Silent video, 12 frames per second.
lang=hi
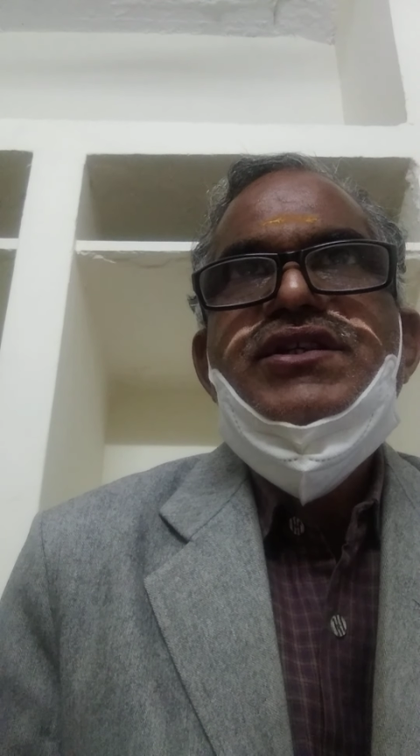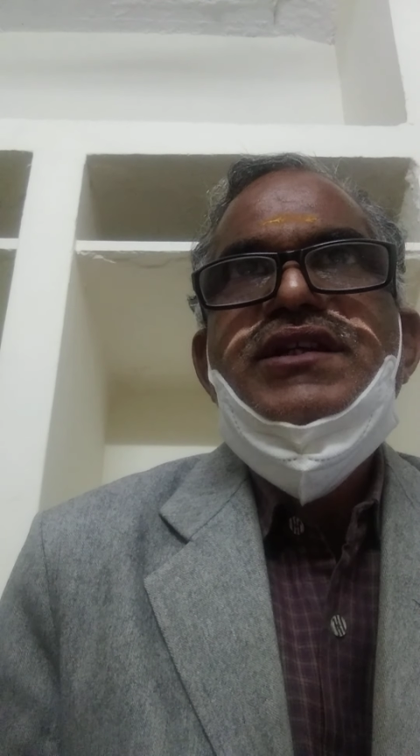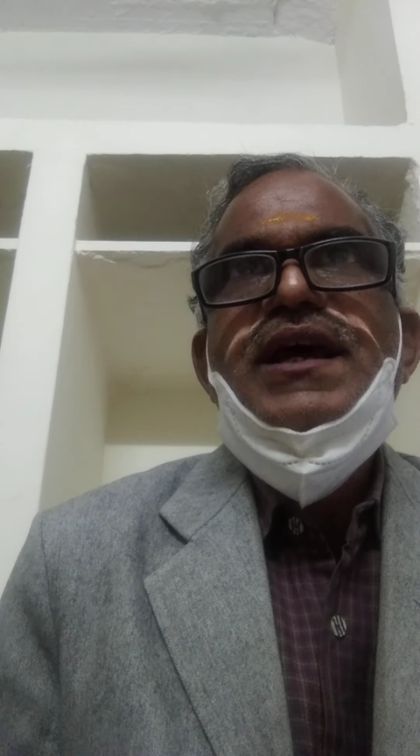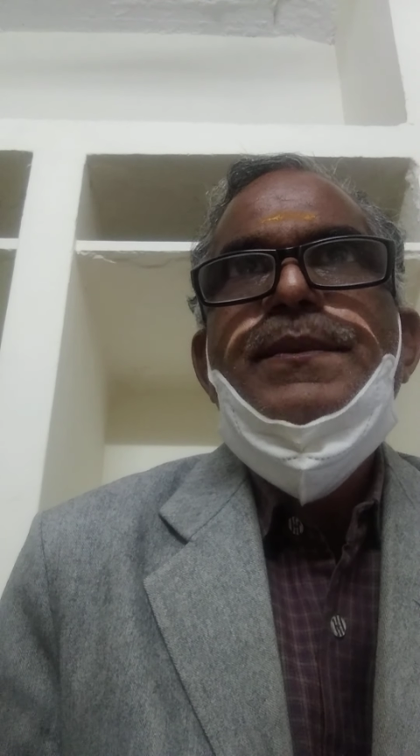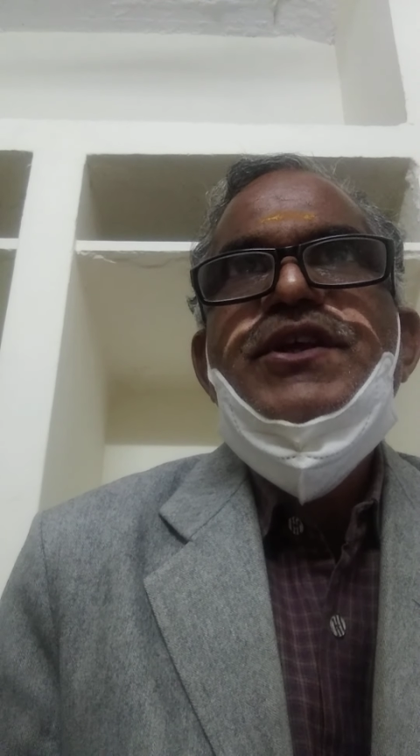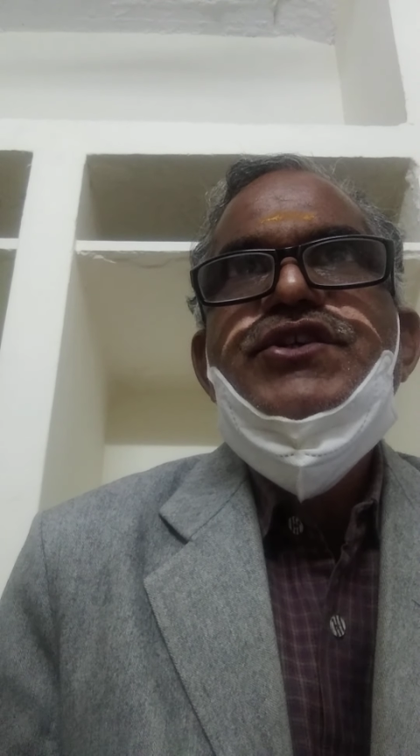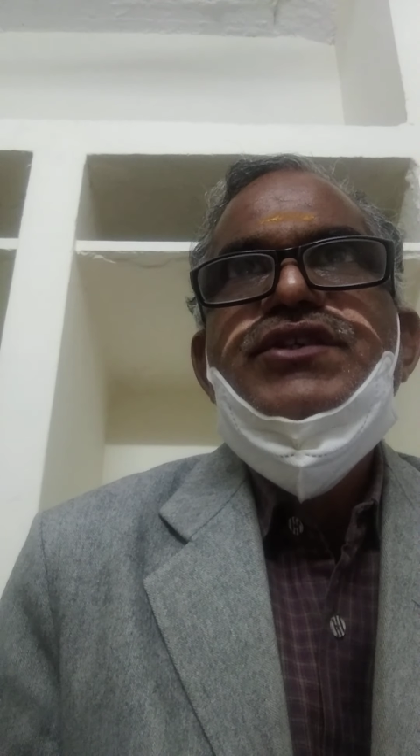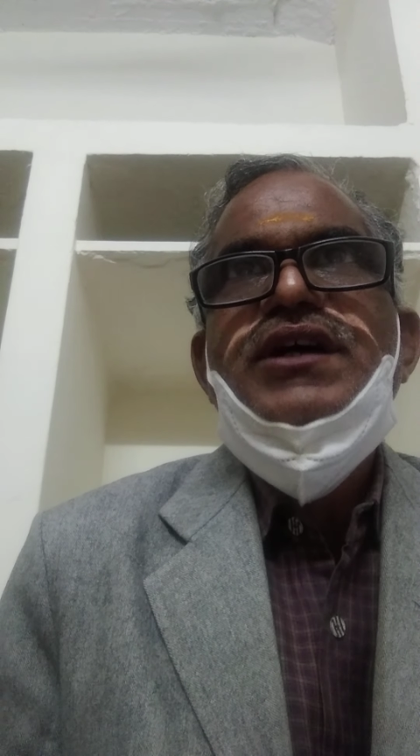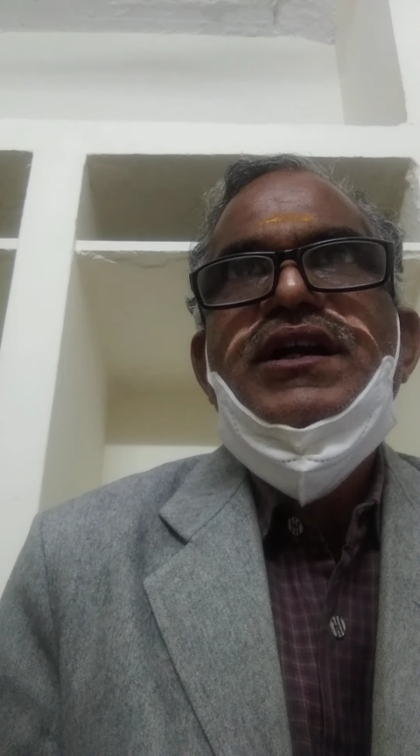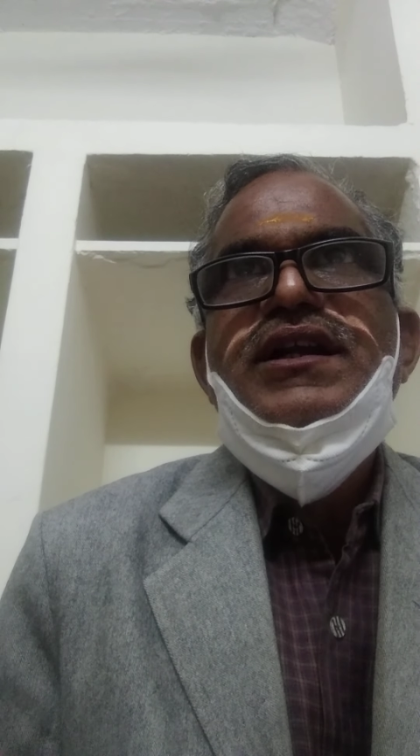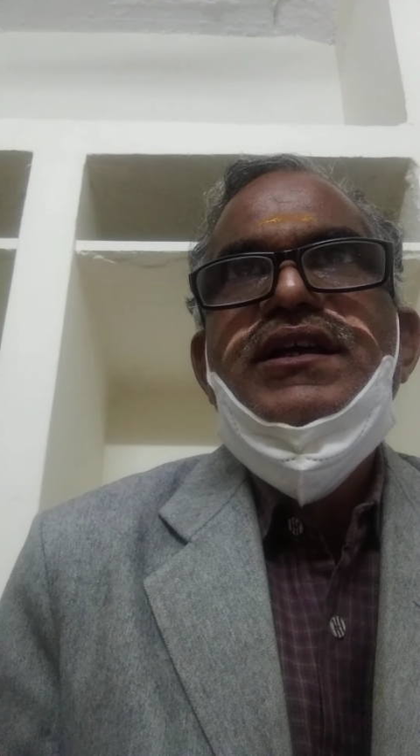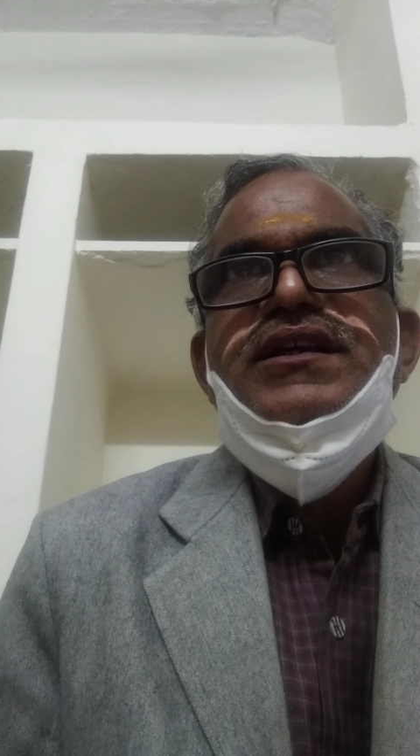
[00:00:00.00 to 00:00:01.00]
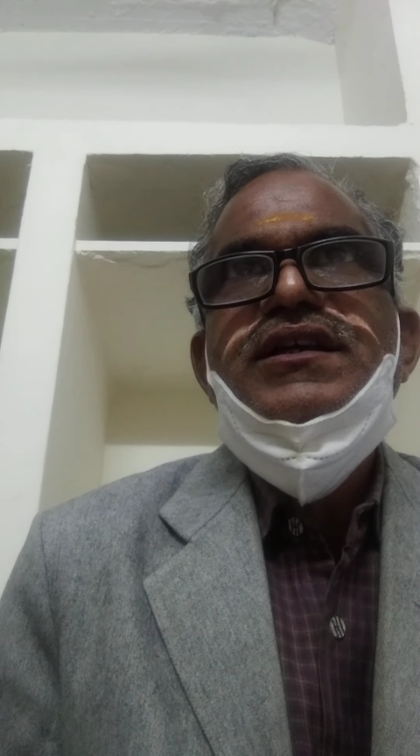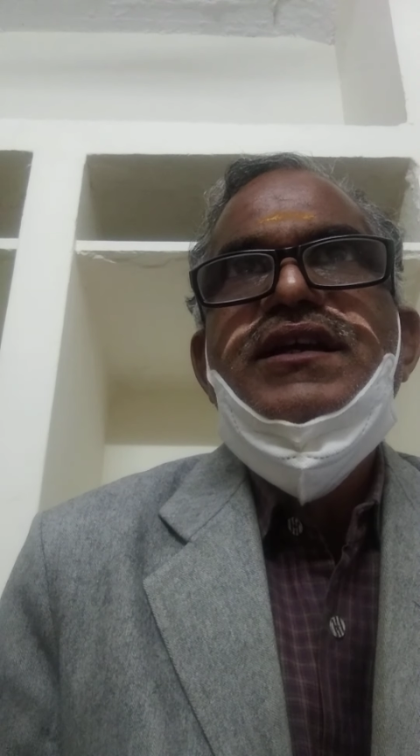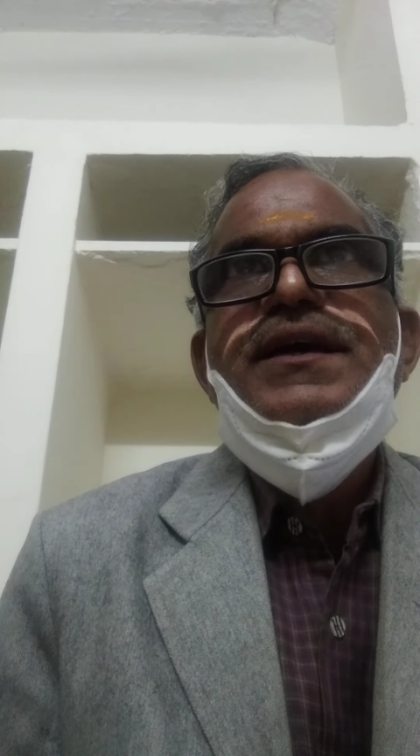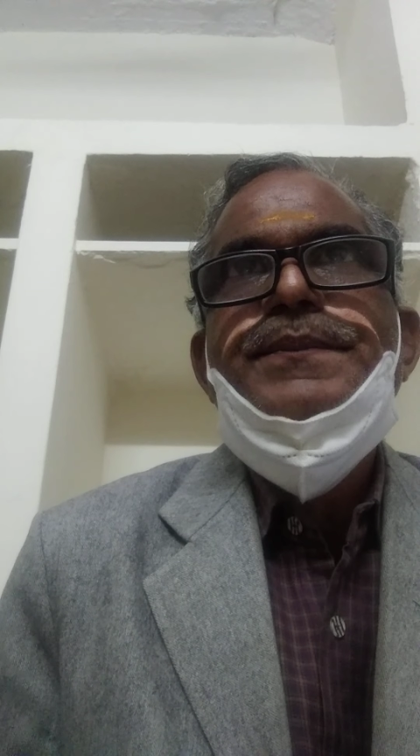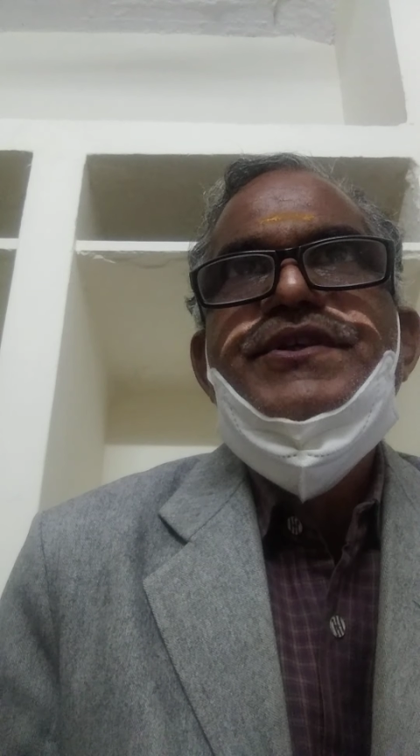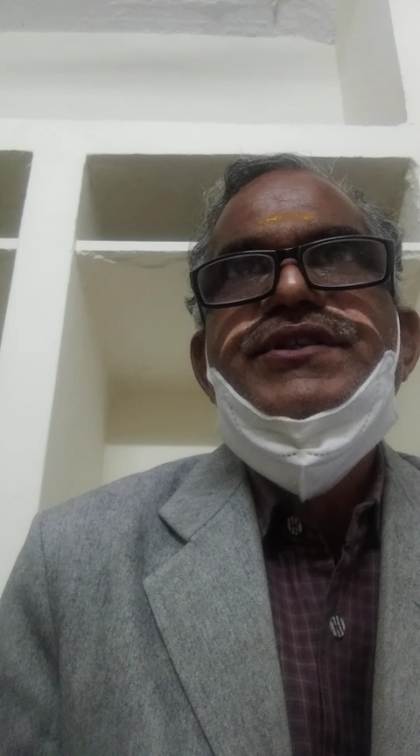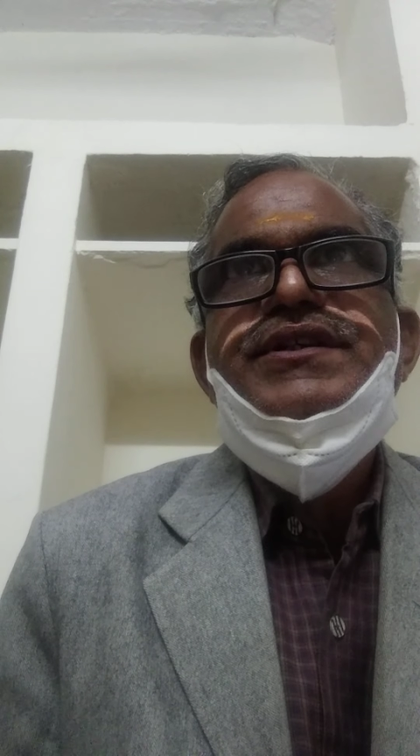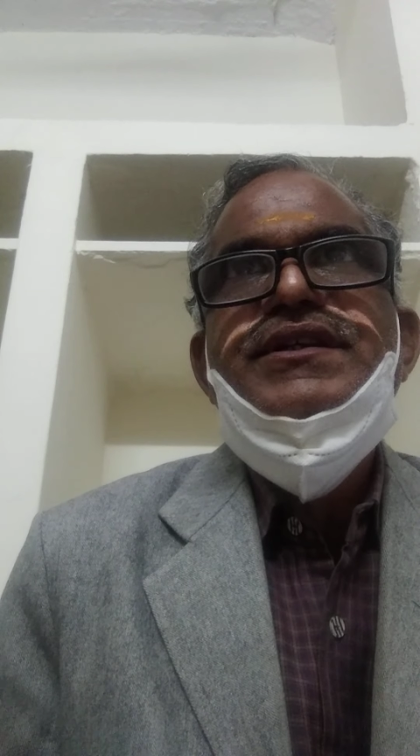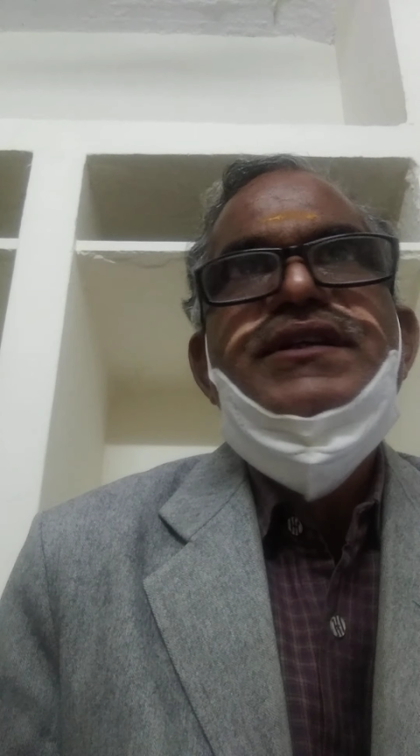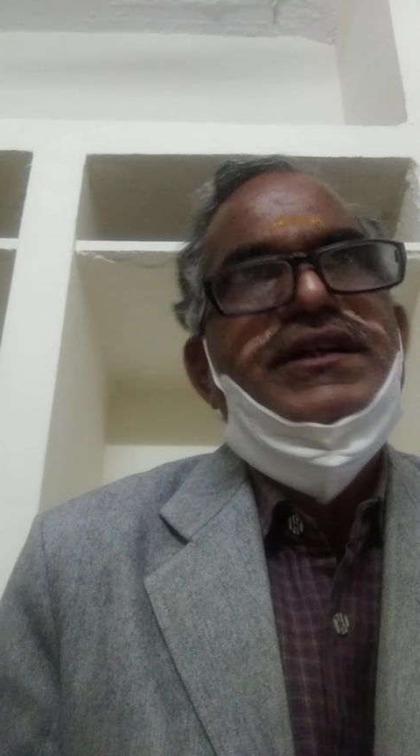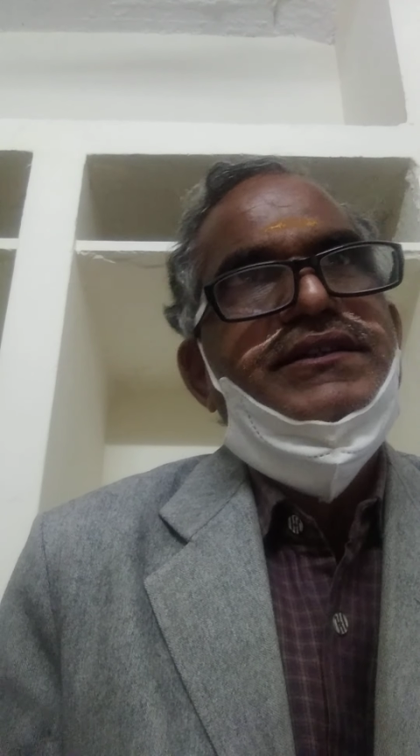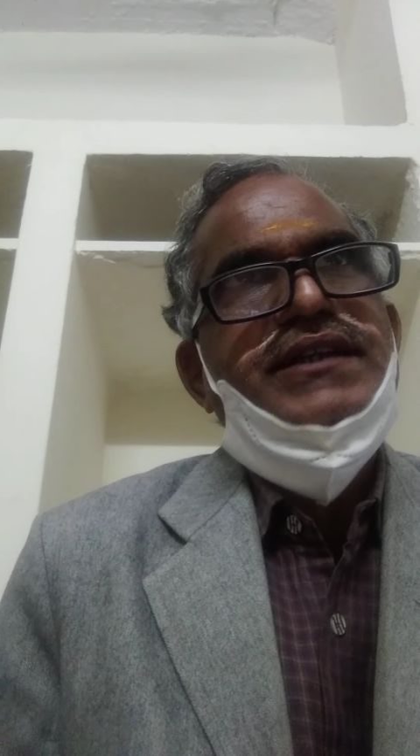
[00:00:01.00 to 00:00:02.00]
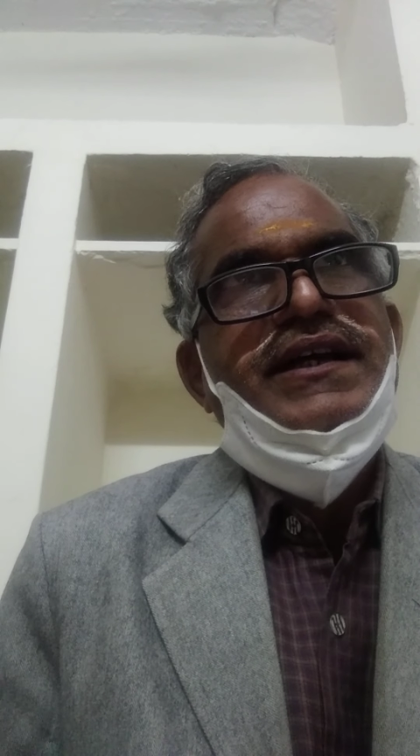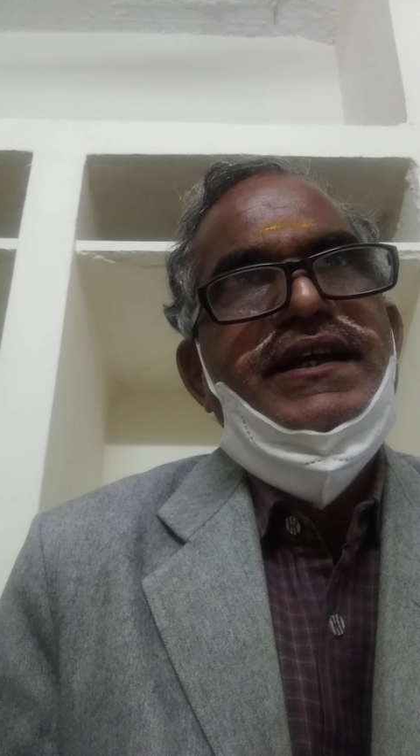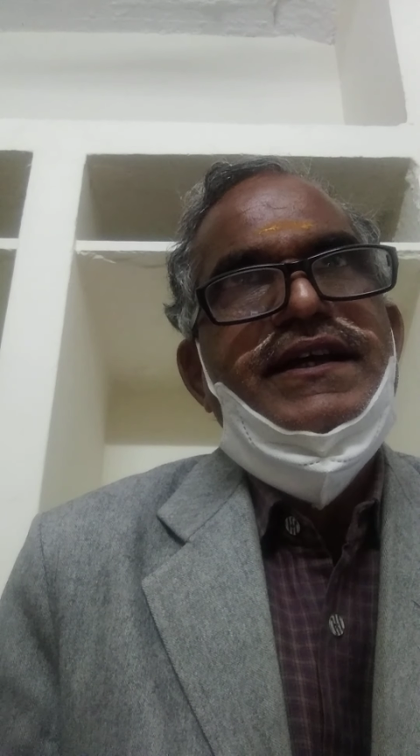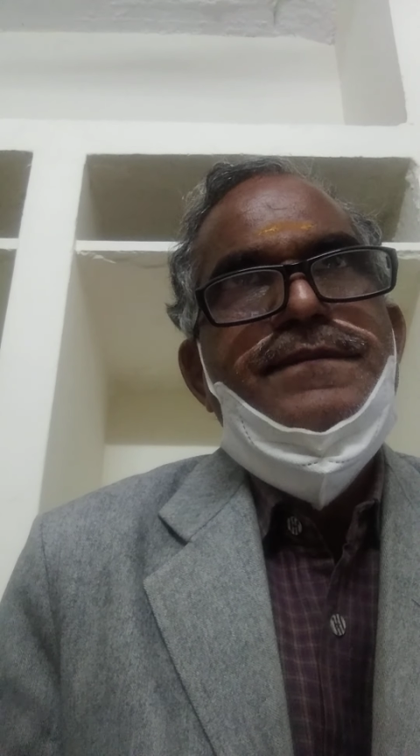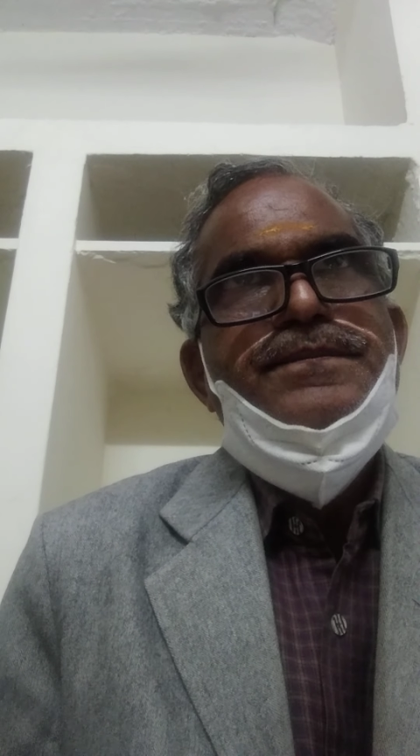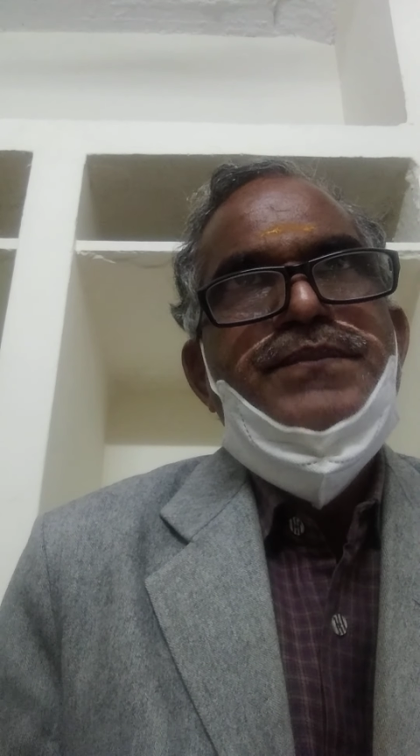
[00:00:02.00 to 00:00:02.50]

स्टैब्लिश करने की कैपेसिटी रखता है